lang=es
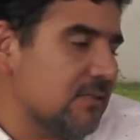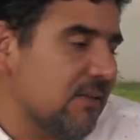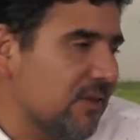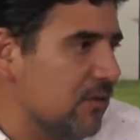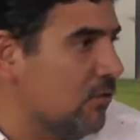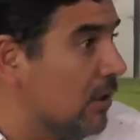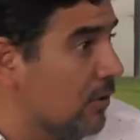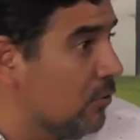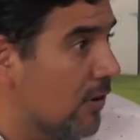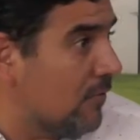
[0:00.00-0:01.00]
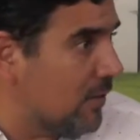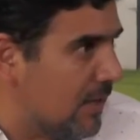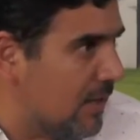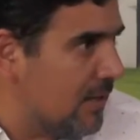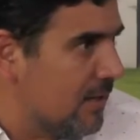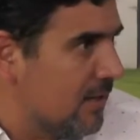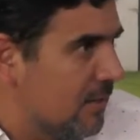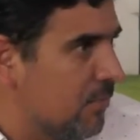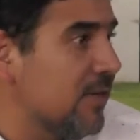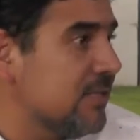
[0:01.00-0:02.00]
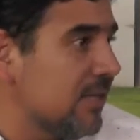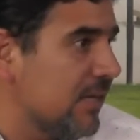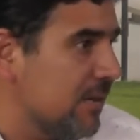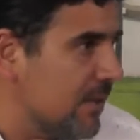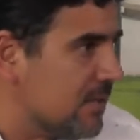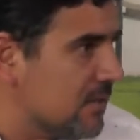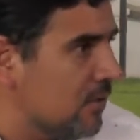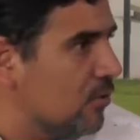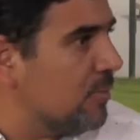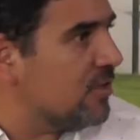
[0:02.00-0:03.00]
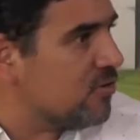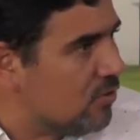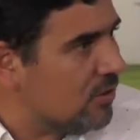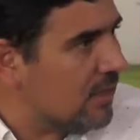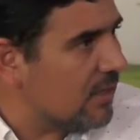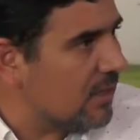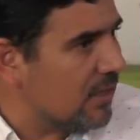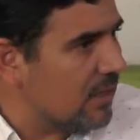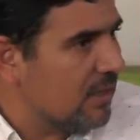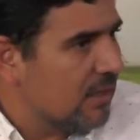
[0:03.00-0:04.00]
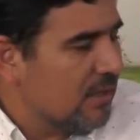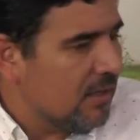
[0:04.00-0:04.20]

sabiendo que todavía pueden seguir apareciendo personas eh,